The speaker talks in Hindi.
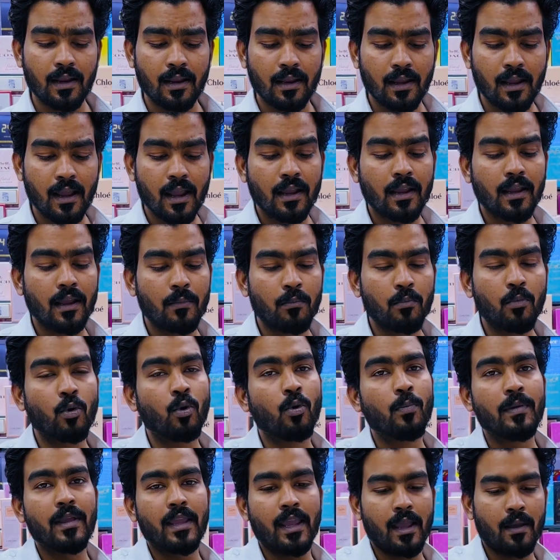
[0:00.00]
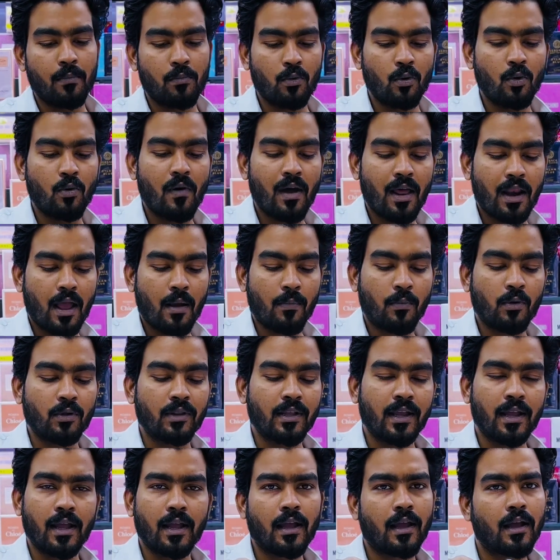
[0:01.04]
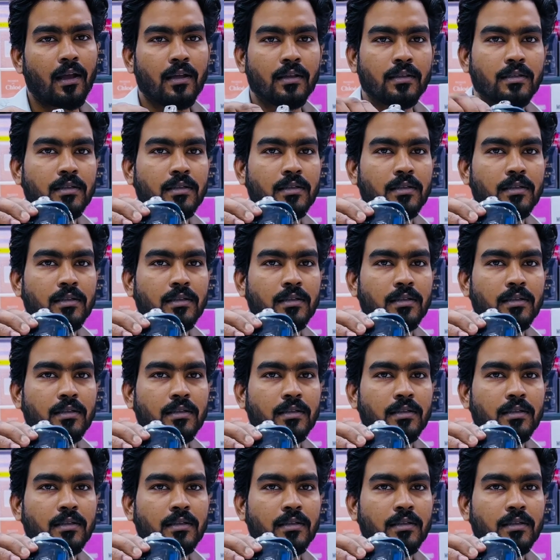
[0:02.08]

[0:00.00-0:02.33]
एक ब्लू भी है ब्लू वाला आपको दिखाया